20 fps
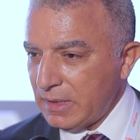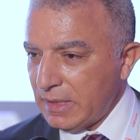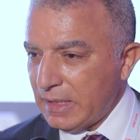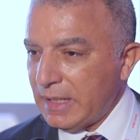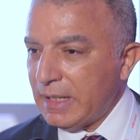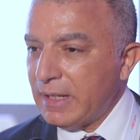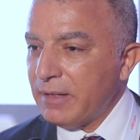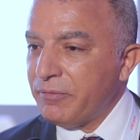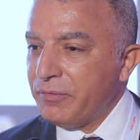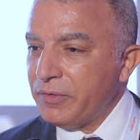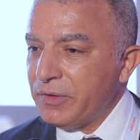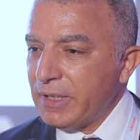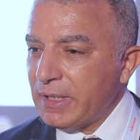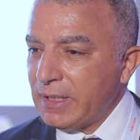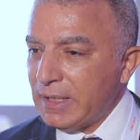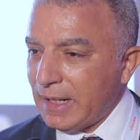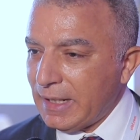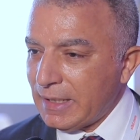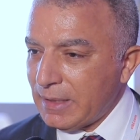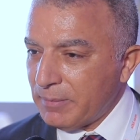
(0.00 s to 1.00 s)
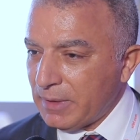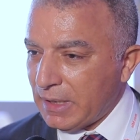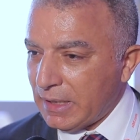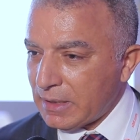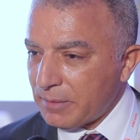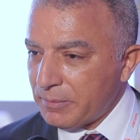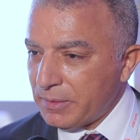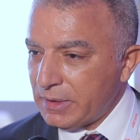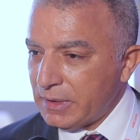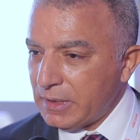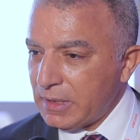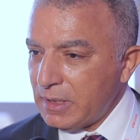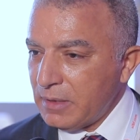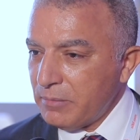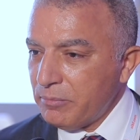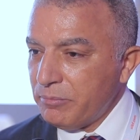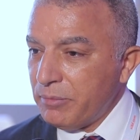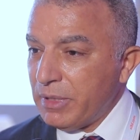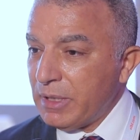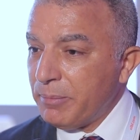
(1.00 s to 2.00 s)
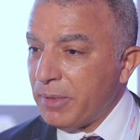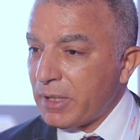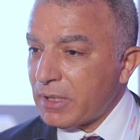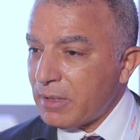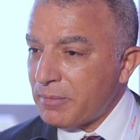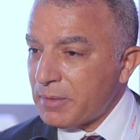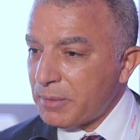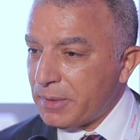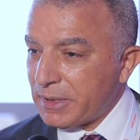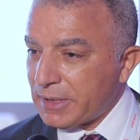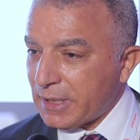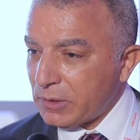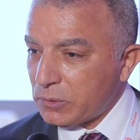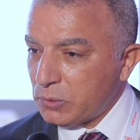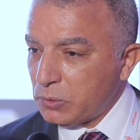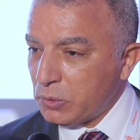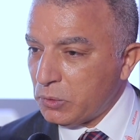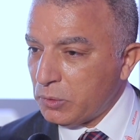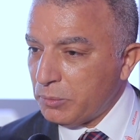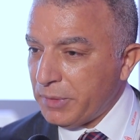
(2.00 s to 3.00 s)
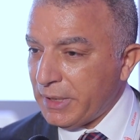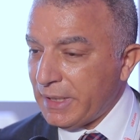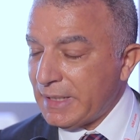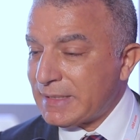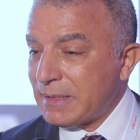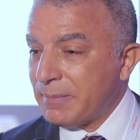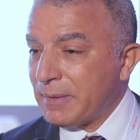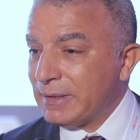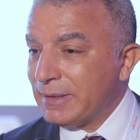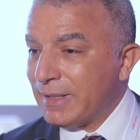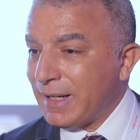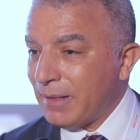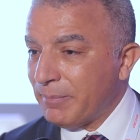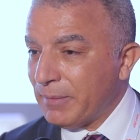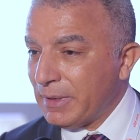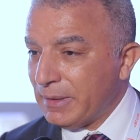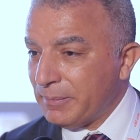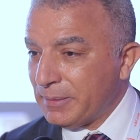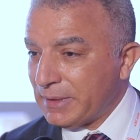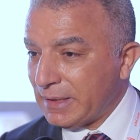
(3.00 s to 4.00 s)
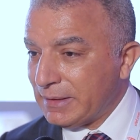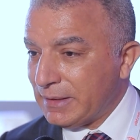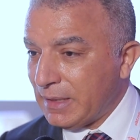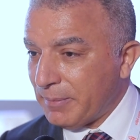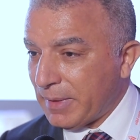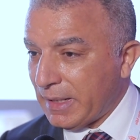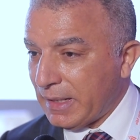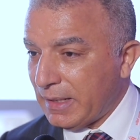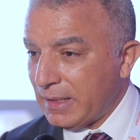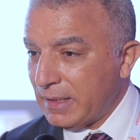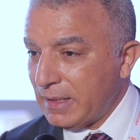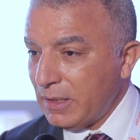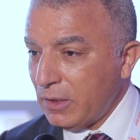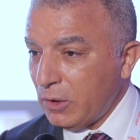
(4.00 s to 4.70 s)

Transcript: آه، في العالم العربي بالبرامج بتاعته بحزم الدعم اللي بتقدمها